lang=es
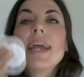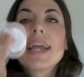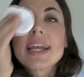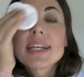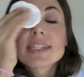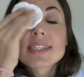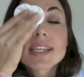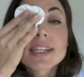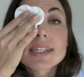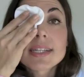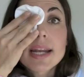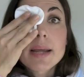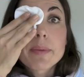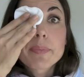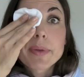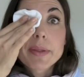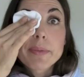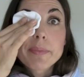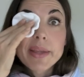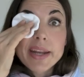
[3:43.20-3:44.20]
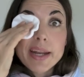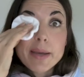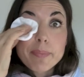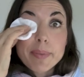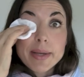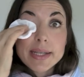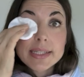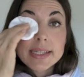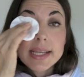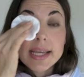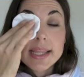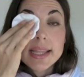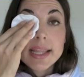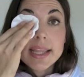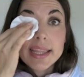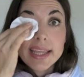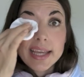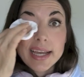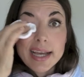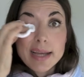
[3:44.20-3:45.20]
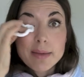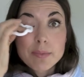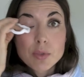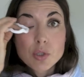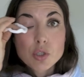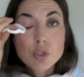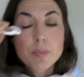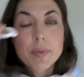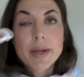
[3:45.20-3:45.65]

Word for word: esta es la primera pasada, digamos,